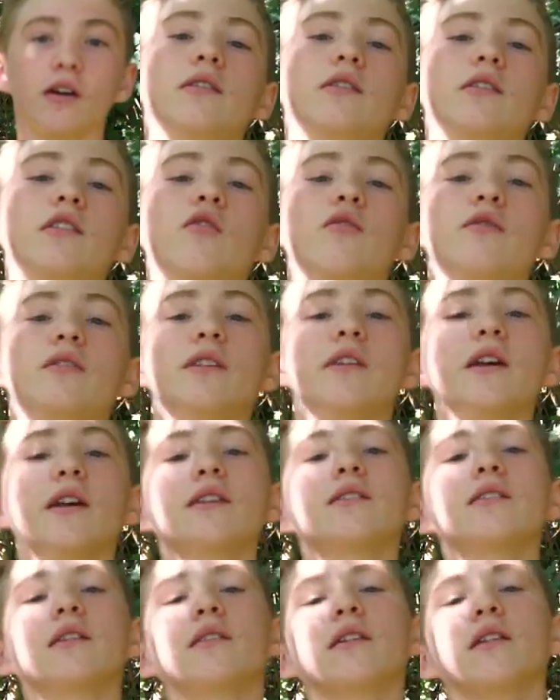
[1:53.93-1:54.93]
Il y a aussi
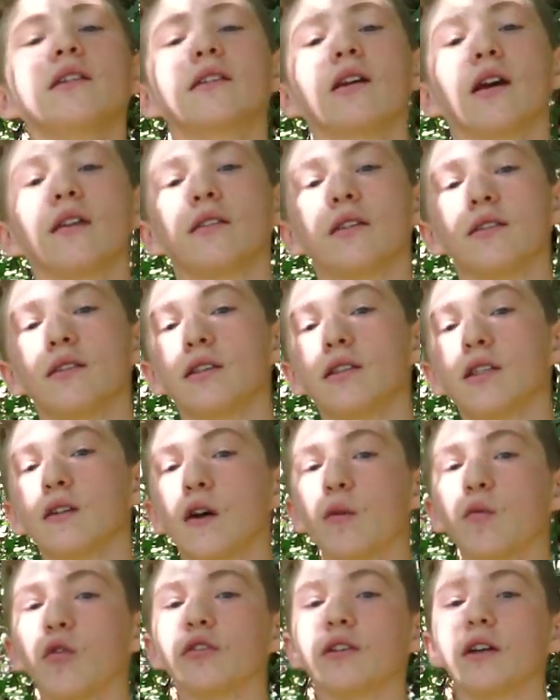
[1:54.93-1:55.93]
resetter les cartes SD, c'est
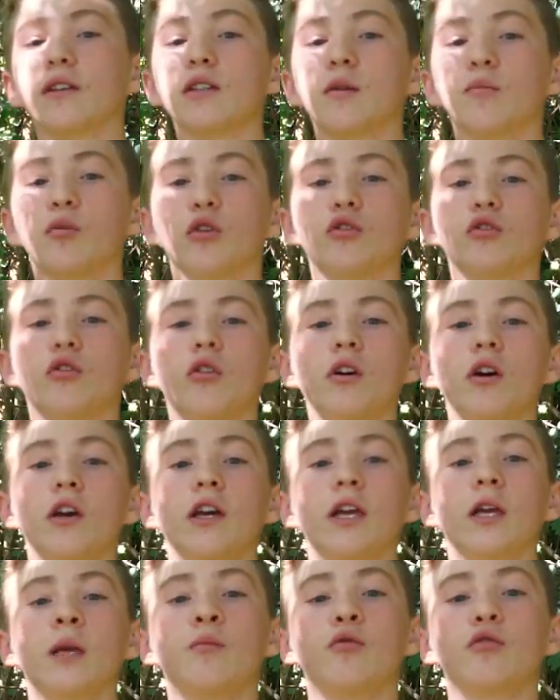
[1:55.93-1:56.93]
vraiment très important
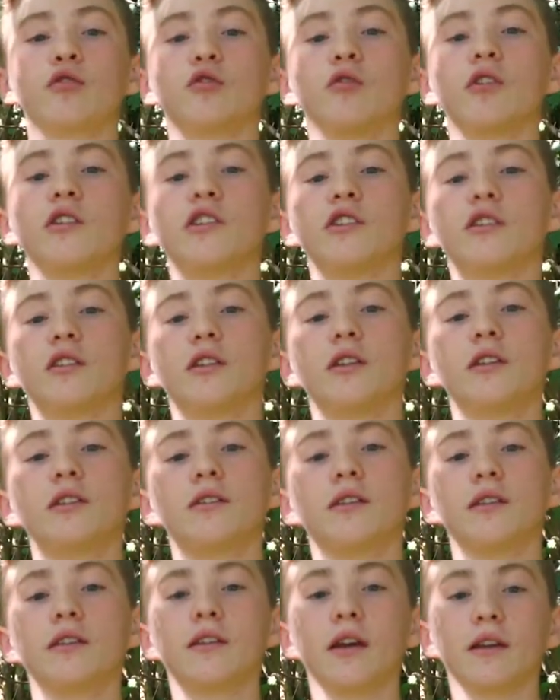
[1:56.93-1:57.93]
et pour cela
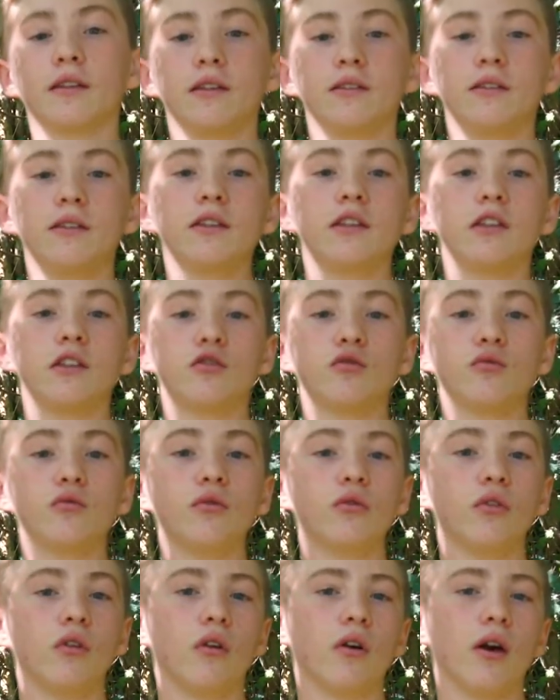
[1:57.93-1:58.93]
j'utilise des cartes SD qui
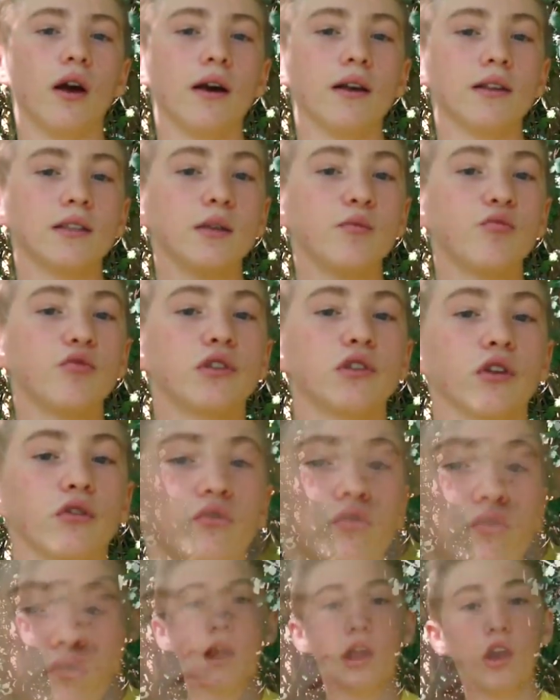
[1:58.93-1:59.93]
sont euh, assez
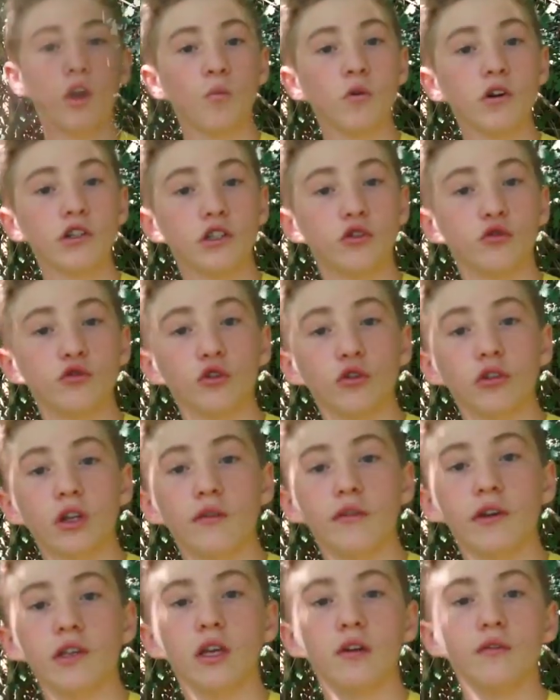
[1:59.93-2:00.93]
puissantes. Alors moi j'ai toujours
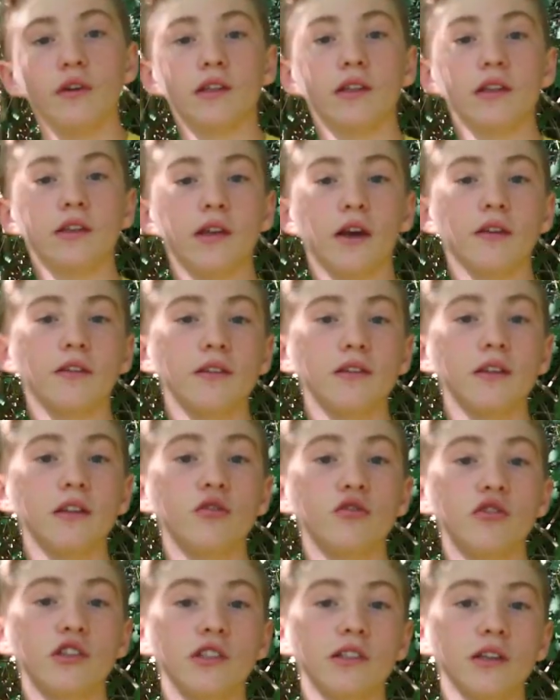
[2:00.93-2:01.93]
travaillé avec des cartes SD
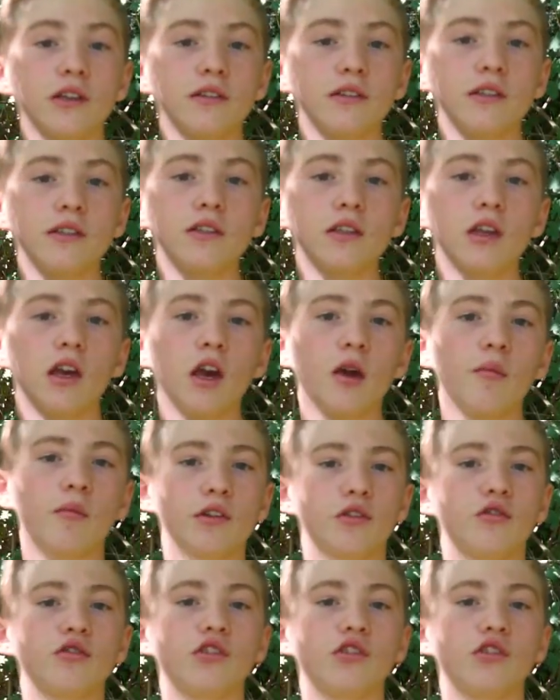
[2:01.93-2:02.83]
de chez SanDisk parce